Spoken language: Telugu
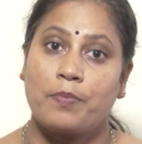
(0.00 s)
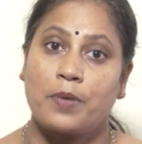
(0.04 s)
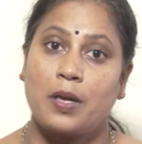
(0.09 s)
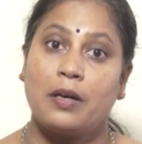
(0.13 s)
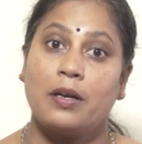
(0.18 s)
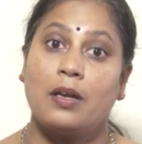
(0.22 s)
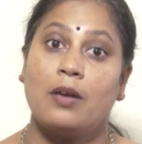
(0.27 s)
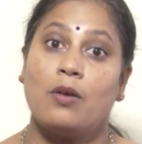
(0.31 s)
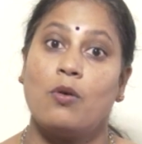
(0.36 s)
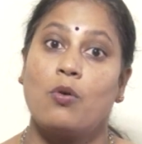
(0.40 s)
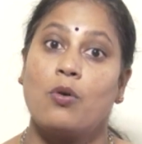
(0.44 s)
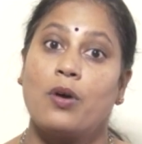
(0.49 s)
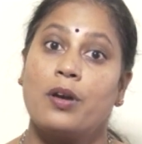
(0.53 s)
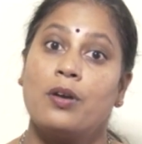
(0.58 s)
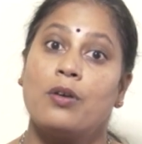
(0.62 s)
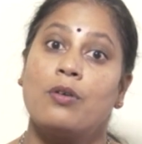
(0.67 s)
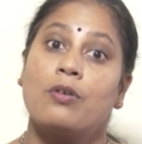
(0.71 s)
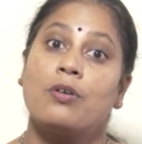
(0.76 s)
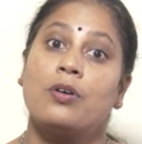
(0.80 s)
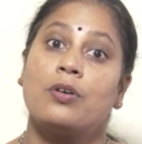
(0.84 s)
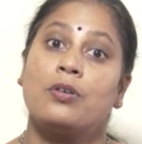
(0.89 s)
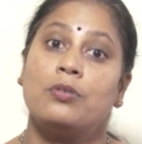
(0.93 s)
అంటే
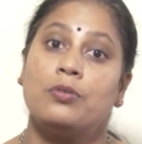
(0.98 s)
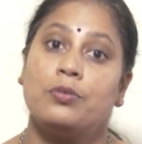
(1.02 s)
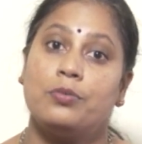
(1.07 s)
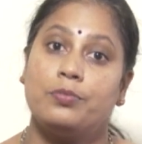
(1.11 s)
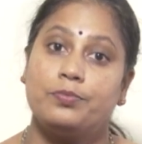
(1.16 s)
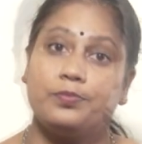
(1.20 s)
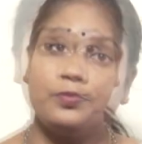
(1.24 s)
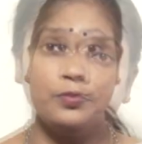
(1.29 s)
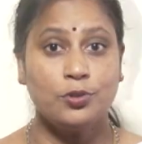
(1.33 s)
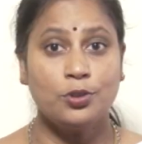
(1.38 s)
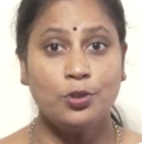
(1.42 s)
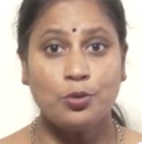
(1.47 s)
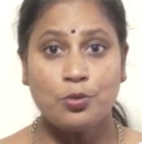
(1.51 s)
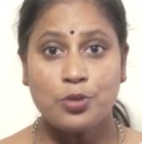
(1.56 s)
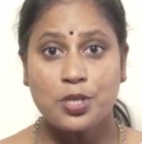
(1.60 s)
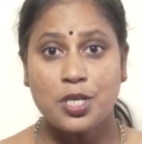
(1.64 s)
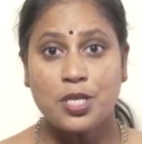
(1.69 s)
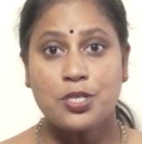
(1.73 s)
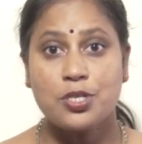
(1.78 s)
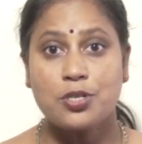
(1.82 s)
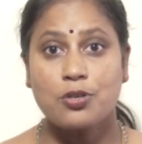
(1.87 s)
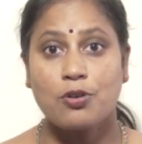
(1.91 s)
ఒకరినొకరు
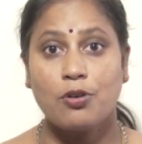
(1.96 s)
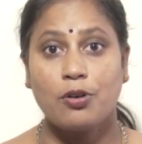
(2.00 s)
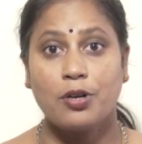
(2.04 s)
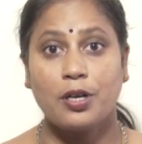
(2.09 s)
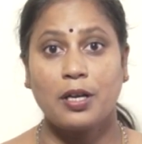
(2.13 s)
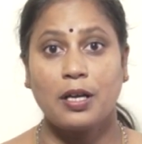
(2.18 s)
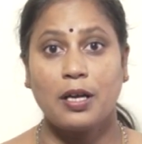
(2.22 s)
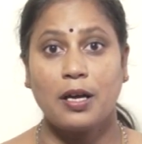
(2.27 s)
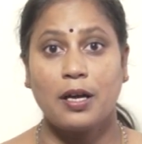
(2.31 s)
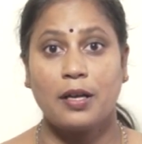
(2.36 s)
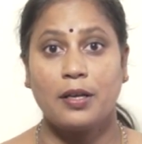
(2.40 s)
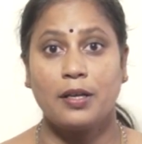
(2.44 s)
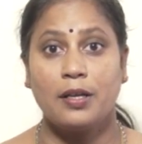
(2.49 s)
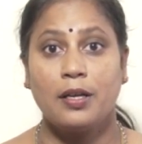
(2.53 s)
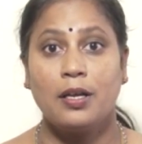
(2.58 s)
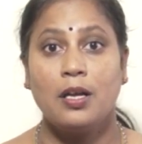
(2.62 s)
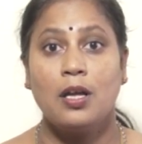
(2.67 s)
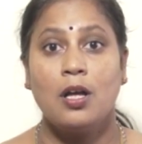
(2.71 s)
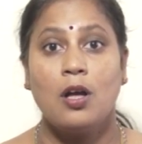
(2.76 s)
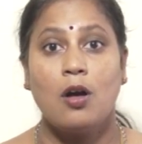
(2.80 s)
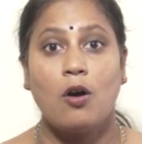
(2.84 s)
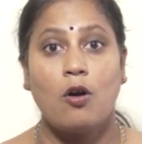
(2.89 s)
దూషించుకోవడం కానీ
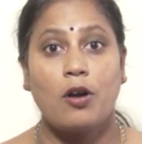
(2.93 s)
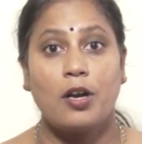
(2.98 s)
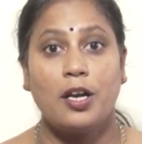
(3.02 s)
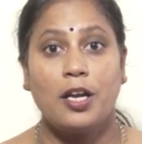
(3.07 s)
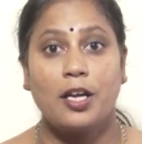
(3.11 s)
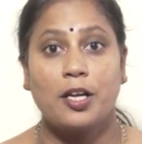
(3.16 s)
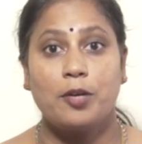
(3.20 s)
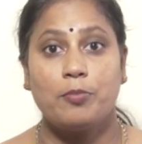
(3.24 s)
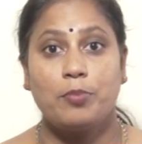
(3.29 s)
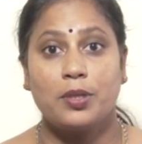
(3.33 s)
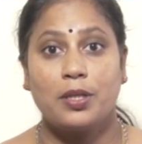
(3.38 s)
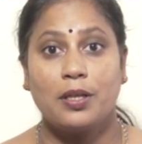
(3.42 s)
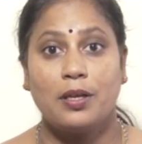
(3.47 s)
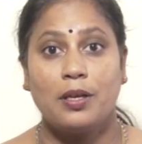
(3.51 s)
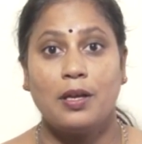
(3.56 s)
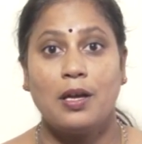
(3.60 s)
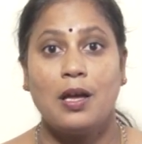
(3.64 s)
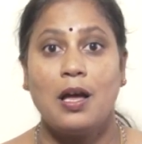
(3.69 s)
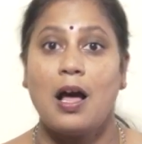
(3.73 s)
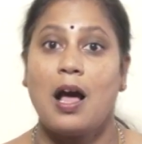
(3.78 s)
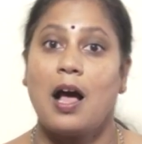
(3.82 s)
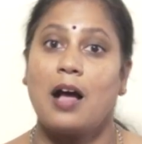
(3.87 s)
వారు లేకపోతే
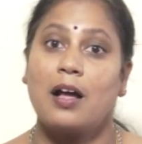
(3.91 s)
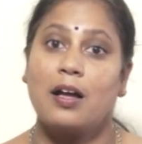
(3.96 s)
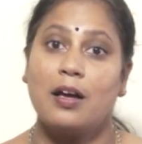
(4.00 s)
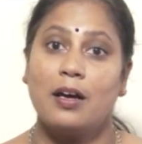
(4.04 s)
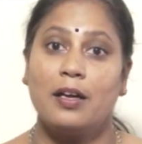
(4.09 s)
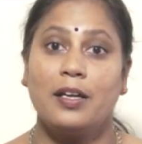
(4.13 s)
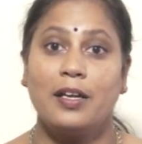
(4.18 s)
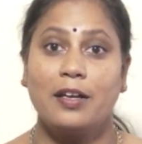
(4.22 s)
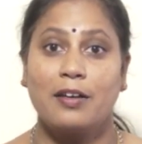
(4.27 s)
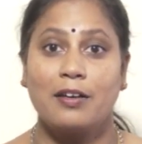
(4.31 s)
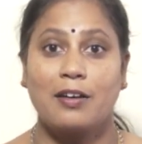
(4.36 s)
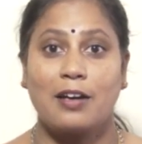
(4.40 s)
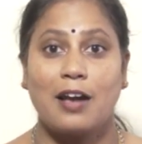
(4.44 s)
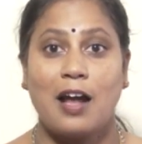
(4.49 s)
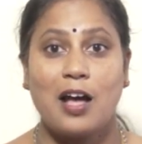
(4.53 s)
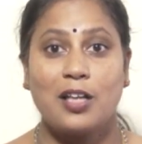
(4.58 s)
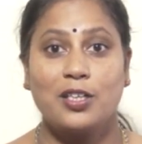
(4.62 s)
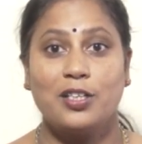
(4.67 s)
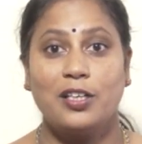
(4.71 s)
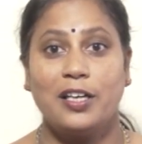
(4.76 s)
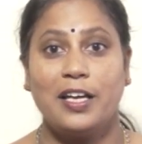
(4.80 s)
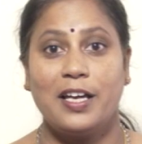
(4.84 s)
అక్క నీకు
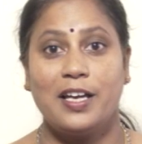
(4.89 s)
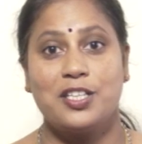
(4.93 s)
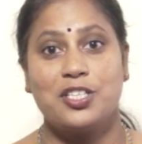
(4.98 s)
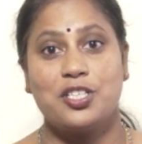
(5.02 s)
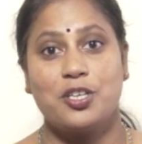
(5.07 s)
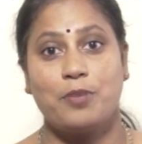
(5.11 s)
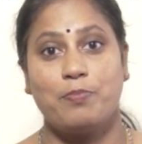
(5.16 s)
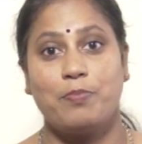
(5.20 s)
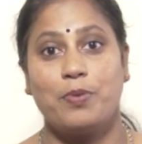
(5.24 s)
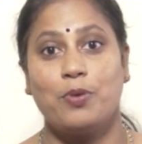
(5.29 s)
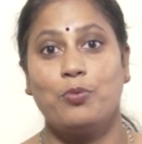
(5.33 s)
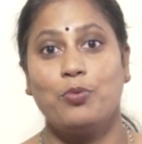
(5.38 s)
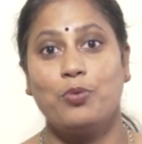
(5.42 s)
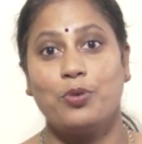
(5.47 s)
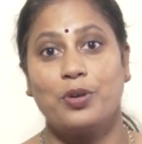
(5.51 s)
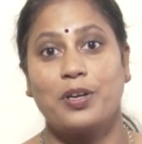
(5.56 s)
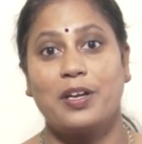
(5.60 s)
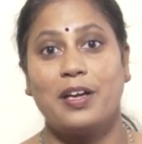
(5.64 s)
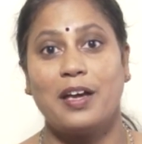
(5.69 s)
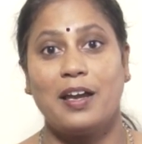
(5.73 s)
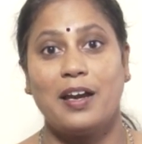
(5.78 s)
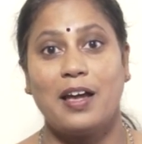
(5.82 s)
రాదులే అని చెప్పి
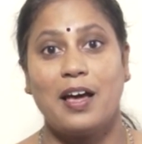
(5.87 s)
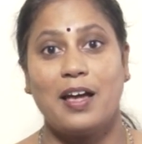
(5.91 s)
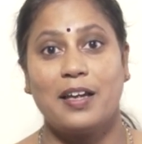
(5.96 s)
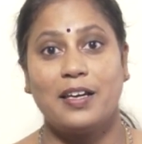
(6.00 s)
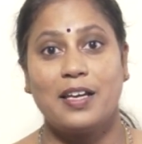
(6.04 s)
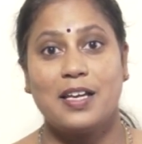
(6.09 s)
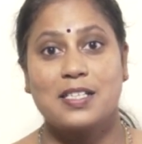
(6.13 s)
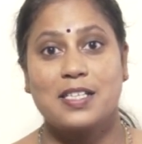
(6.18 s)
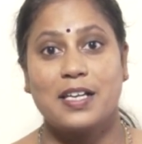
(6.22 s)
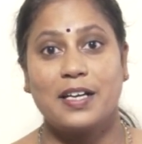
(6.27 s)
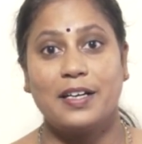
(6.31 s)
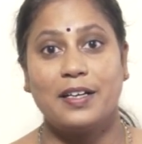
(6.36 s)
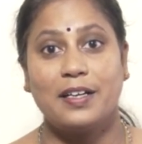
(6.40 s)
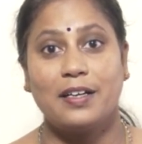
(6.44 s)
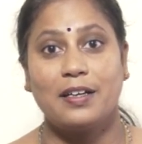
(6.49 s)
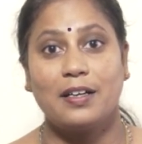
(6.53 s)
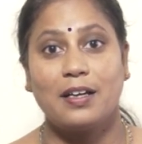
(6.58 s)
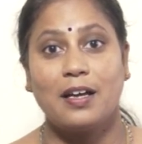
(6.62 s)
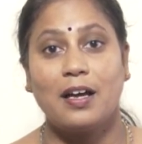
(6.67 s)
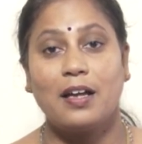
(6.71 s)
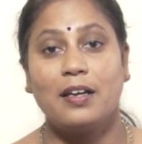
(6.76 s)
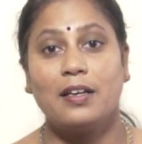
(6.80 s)
ఊరికి అలా అనేసేయడం
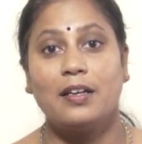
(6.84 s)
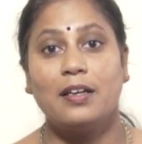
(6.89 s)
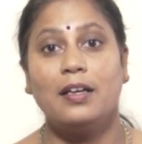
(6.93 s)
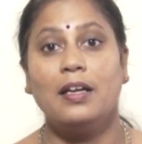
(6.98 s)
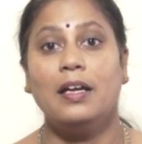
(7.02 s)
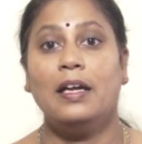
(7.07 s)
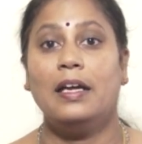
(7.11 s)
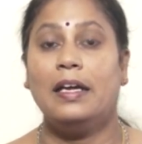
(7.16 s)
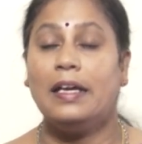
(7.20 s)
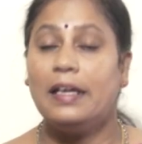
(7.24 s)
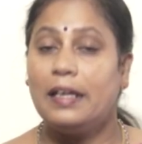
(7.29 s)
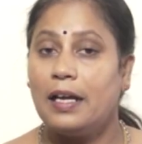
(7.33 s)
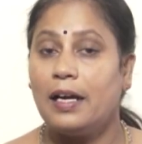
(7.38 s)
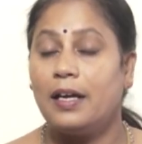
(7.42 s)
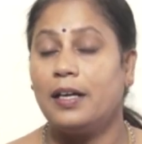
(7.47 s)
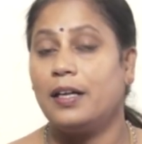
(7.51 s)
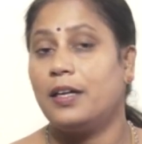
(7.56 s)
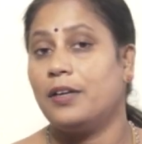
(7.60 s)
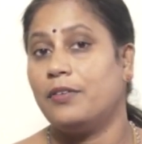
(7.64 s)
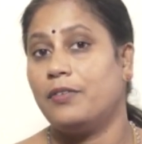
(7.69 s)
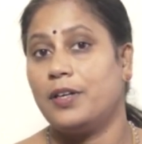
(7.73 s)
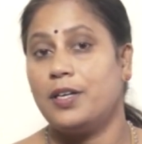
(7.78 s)
కానీ
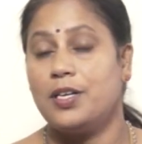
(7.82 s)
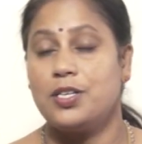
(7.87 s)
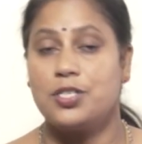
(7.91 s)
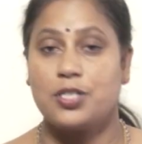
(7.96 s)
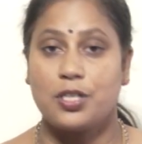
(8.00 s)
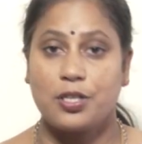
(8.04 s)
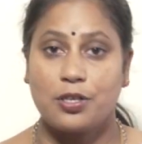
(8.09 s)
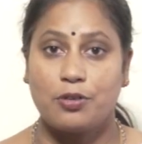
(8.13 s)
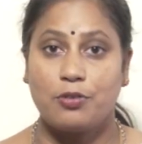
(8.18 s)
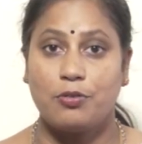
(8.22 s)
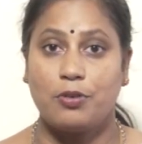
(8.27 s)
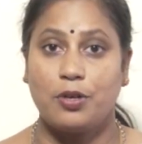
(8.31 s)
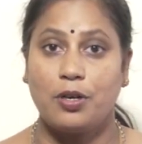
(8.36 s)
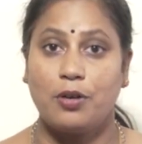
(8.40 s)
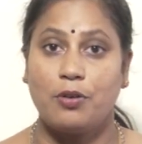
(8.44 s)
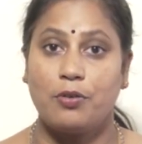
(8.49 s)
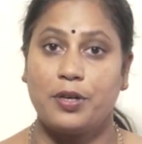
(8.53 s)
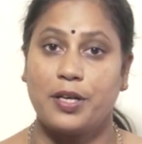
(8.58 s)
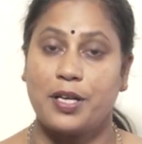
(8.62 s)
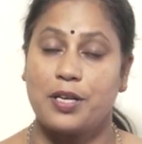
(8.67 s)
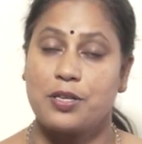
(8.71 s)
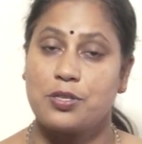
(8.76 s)
ఇలాంటివన్నీ జరగకుండా
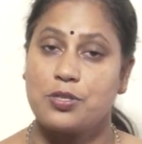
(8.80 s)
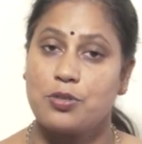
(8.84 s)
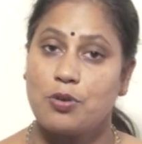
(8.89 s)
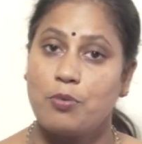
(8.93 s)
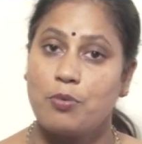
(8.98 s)
ఉంటాయి